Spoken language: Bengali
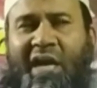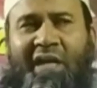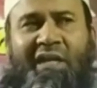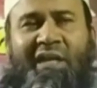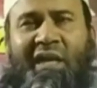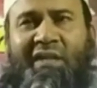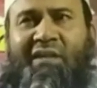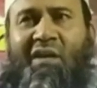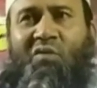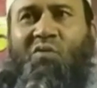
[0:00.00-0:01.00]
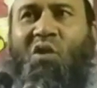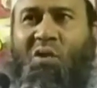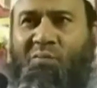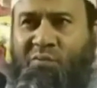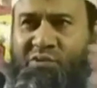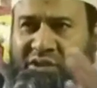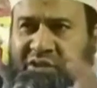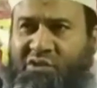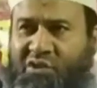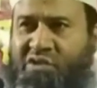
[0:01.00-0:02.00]
আল্লাহ তার
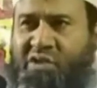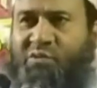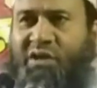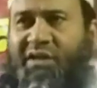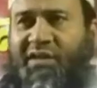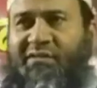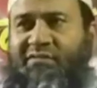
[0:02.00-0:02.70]
রহমতের দরজা খুলে দেন